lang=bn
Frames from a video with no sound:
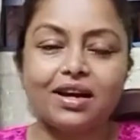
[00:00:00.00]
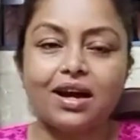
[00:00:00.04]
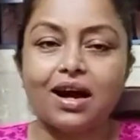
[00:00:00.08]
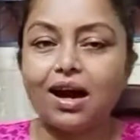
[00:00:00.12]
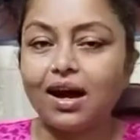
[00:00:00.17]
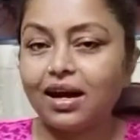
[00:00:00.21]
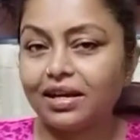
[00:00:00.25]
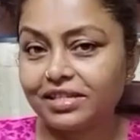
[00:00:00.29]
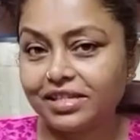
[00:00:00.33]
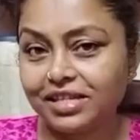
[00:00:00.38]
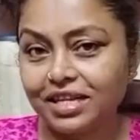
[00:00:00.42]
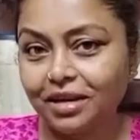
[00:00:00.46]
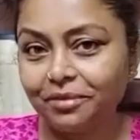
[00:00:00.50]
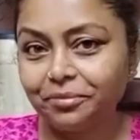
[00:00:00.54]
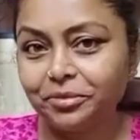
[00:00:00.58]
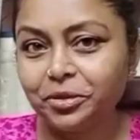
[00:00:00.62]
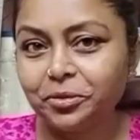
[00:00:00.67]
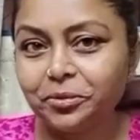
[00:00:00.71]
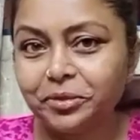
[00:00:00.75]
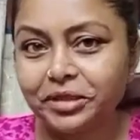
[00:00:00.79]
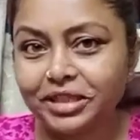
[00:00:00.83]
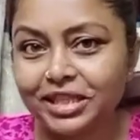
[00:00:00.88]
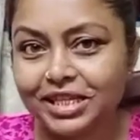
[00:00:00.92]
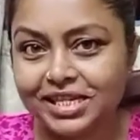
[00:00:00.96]
আসলাম
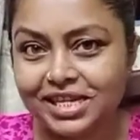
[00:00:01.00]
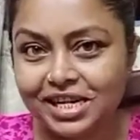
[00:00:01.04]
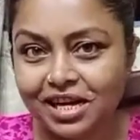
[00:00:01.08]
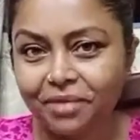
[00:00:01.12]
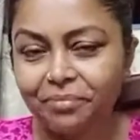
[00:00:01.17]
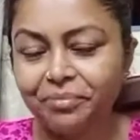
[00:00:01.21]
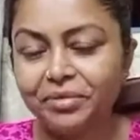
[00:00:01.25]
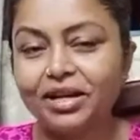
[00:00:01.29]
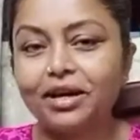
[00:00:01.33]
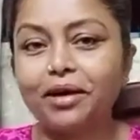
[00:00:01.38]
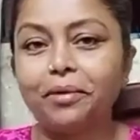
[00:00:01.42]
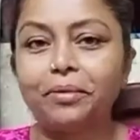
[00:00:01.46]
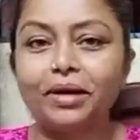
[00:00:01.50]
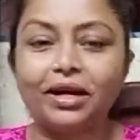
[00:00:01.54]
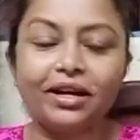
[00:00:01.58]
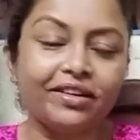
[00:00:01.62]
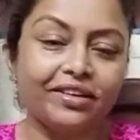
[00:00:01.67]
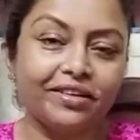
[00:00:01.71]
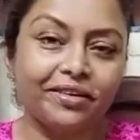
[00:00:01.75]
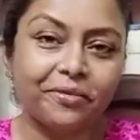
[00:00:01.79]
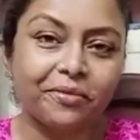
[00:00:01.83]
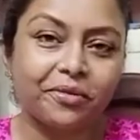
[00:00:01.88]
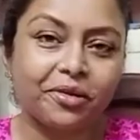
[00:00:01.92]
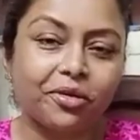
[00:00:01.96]
তোমাদের সামনে আবার
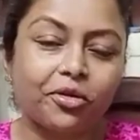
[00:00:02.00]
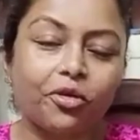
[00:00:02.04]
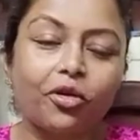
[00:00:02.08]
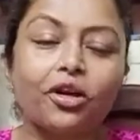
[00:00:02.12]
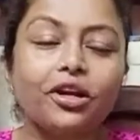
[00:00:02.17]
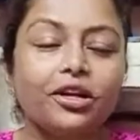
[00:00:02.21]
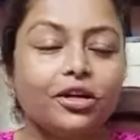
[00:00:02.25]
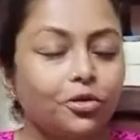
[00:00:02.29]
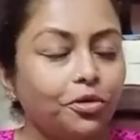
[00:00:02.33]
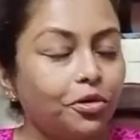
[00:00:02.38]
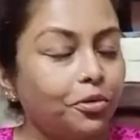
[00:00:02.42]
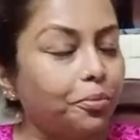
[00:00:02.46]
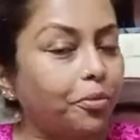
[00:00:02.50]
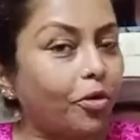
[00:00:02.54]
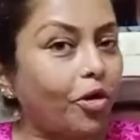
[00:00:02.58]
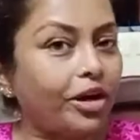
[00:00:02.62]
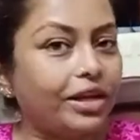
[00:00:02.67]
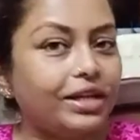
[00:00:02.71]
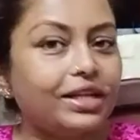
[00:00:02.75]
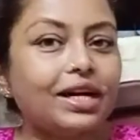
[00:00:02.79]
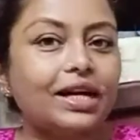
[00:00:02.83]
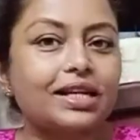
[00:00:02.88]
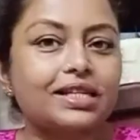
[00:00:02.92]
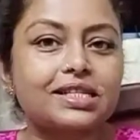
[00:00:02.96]
অনেকক্ষণ পরেই
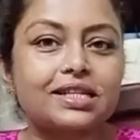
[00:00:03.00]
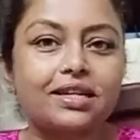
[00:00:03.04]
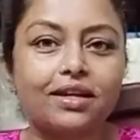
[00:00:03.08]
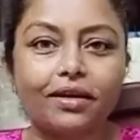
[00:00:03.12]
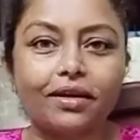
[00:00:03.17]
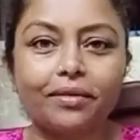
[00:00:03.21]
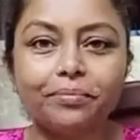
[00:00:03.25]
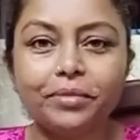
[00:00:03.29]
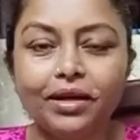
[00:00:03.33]
আসলাম